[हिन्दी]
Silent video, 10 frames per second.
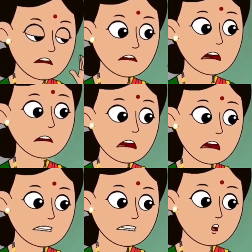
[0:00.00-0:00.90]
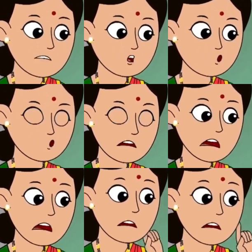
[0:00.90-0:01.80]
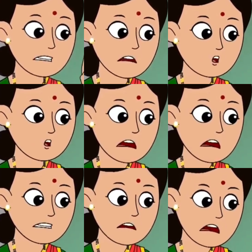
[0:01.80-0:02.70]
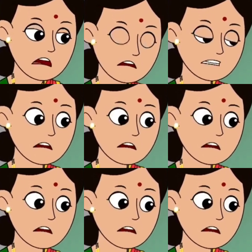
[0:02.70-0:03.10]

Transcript: मानते हैं कि तुम दोनों से गलती हो गई है